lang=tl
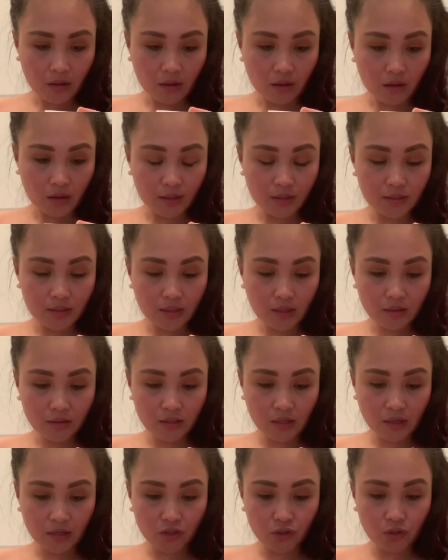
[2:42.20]
Isang
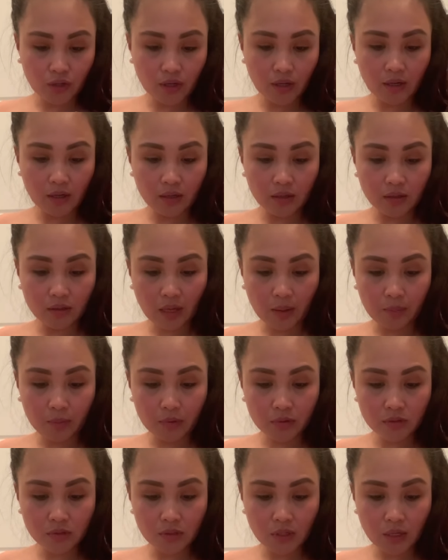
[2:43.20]
sachet,
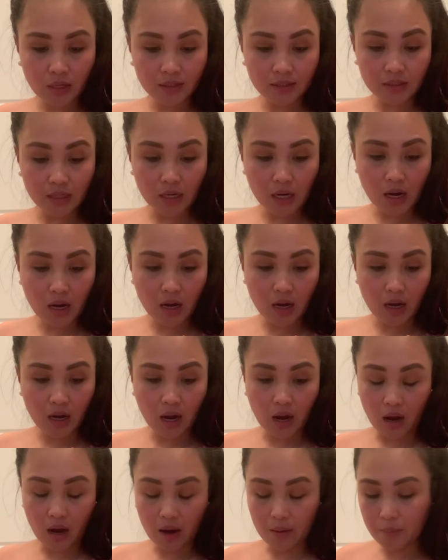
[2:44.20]
tapos sa isang
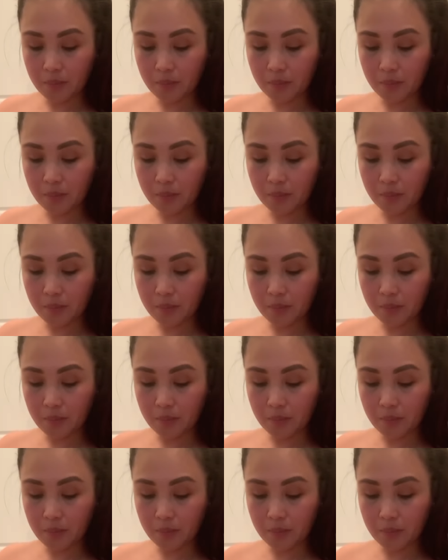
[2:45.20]
cup.